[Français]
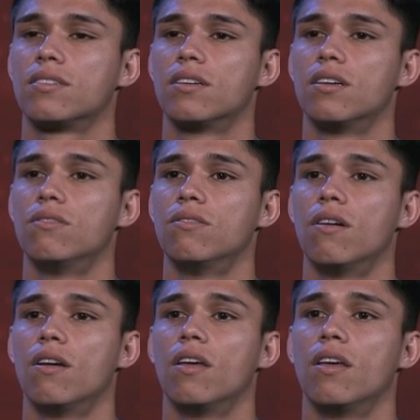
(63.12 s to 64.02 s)
J'aime
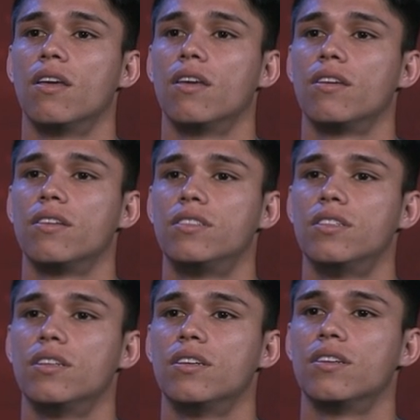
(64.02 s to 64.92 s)
jouer les 1 contre
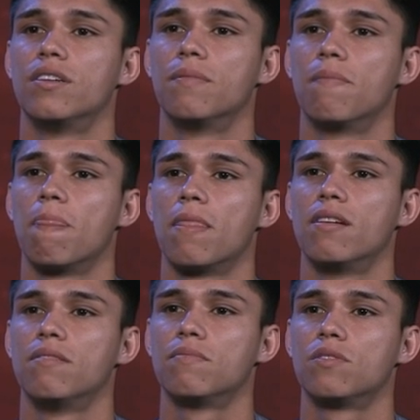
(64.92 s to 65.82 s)
1, j'ai un
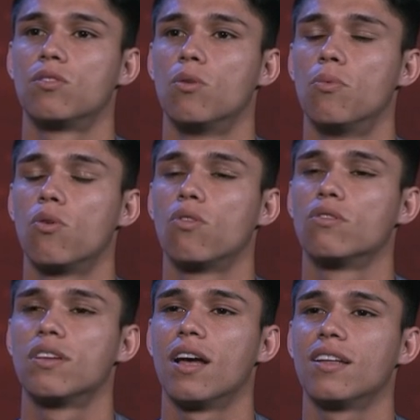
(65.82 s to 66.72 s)
bon dribble um
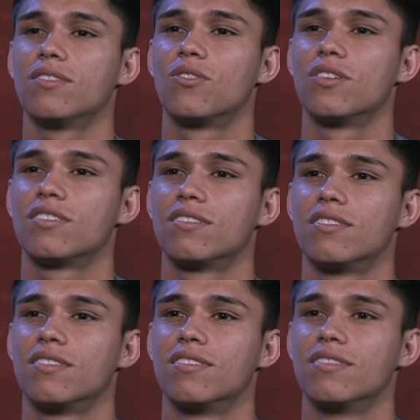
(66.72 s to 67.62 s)
et je ne suis
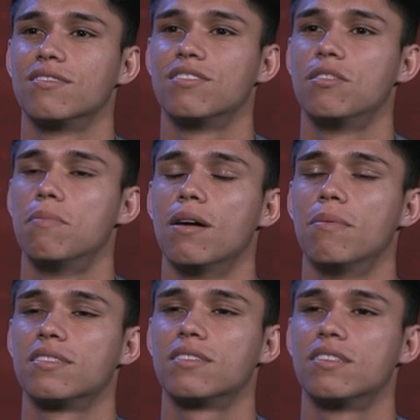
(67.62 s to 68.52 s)
pas mauvais devant
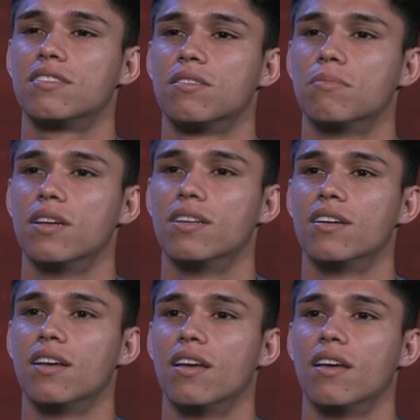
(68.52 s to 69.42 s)
le but.
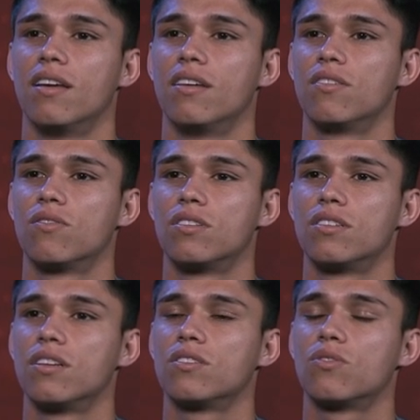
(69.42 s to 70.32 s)
E com
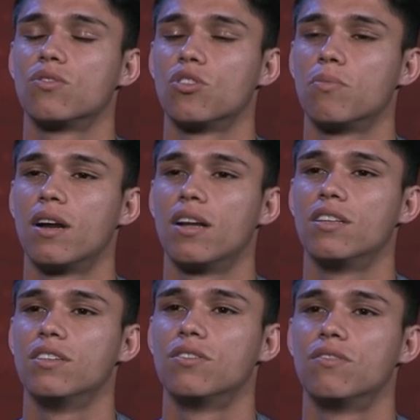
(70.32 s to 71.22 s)
certeza quando sobrar
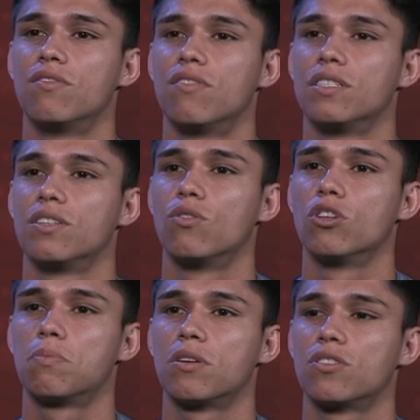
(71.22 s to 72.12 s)
ali eu fazer
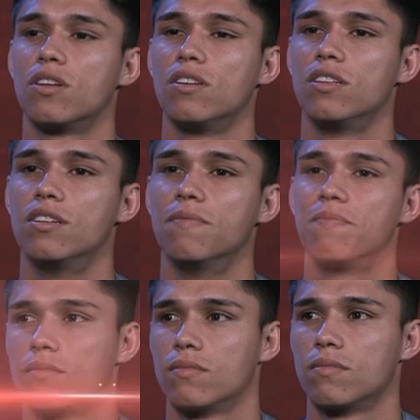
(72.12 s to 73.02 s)
gols para ajudar o Lille.
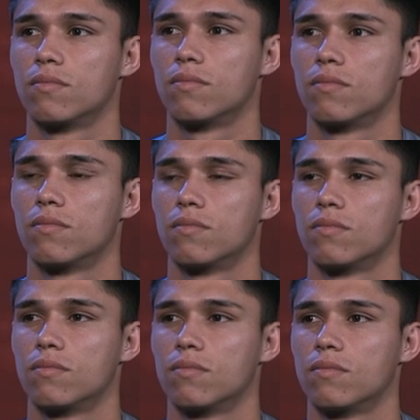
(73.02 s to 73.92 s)
Last
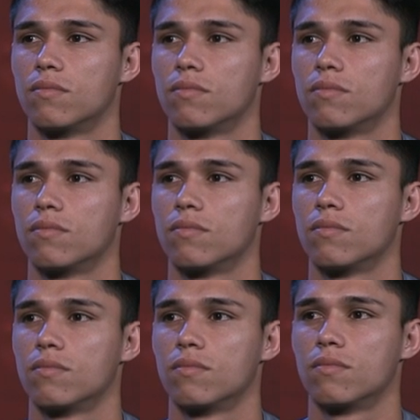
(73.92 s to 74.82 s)
winter he was uh,
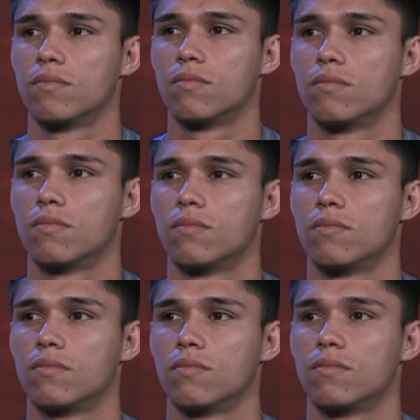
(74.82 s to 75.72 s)
on the way
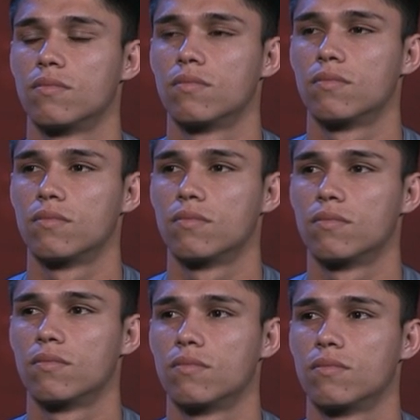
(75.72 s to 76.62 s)
to
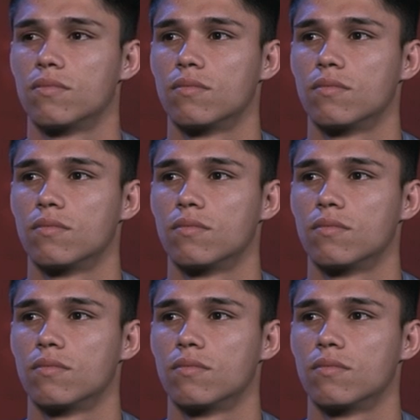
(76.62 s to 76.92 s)
le